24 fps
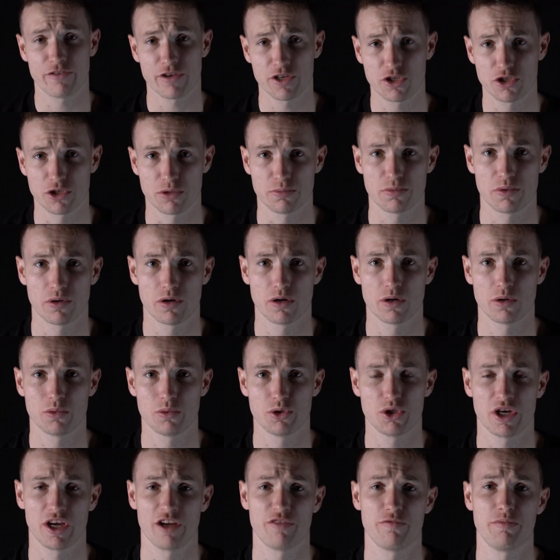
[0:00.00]
Tôi cũng có một
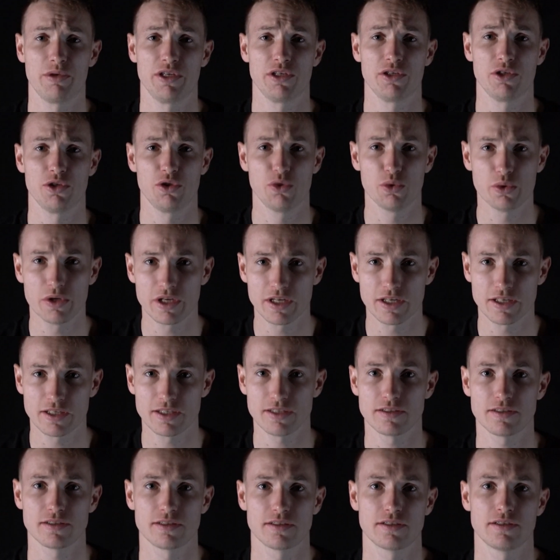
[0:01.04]
công việc mà bản thân
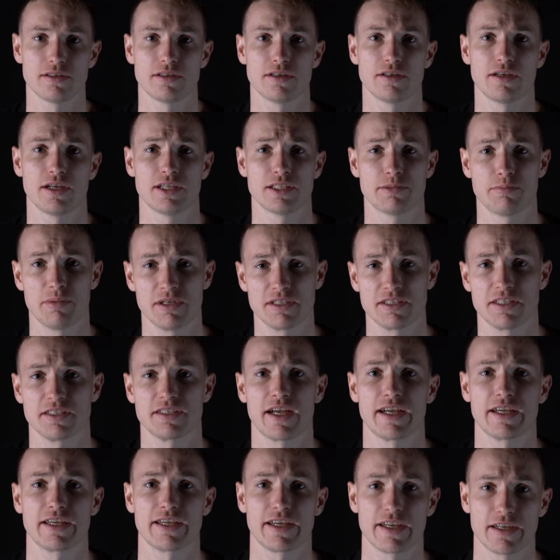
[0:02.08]
luôn làm hết khả năng của mình
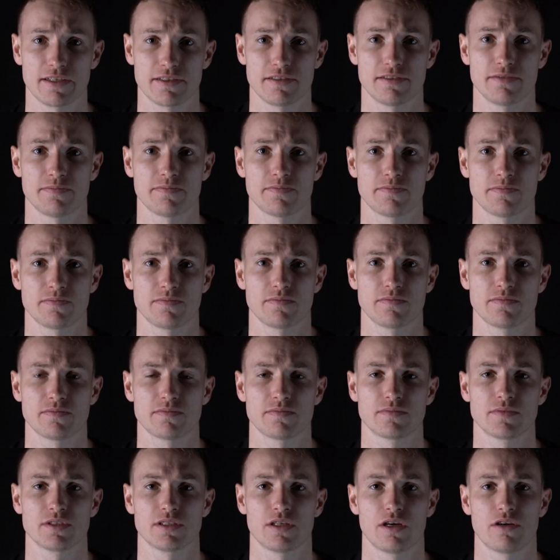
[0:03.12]
trong nhiều năm
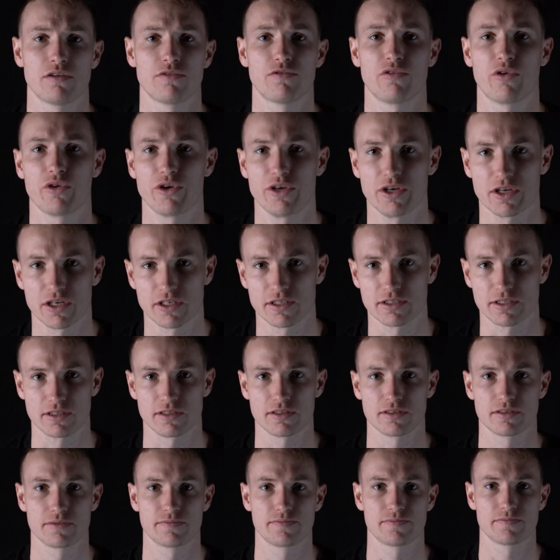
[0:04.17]
qua, với sự chuyên
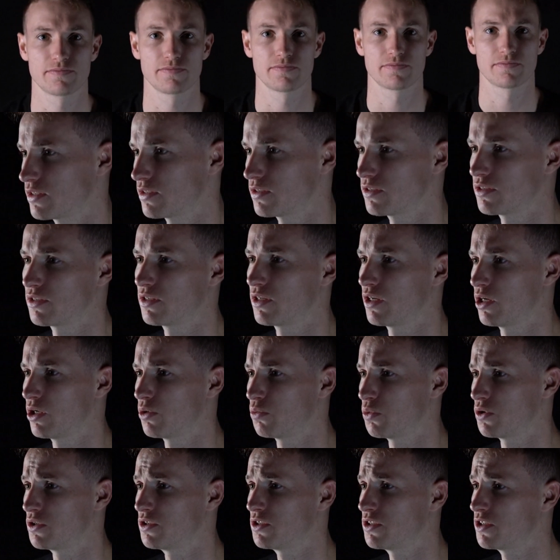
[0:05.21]
nghiệp, nghiêm túc,
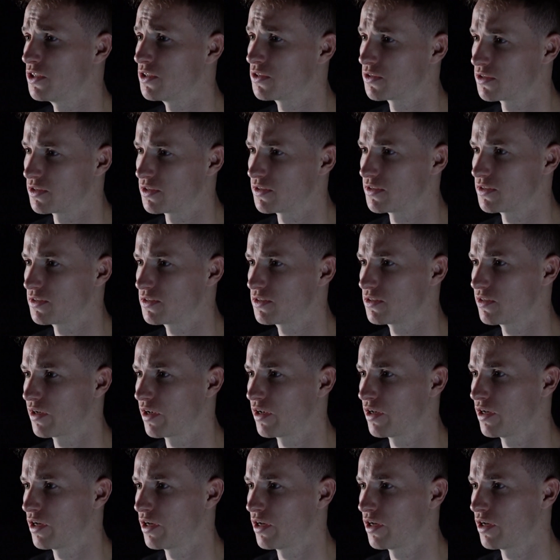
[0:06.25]
lòng đam mê.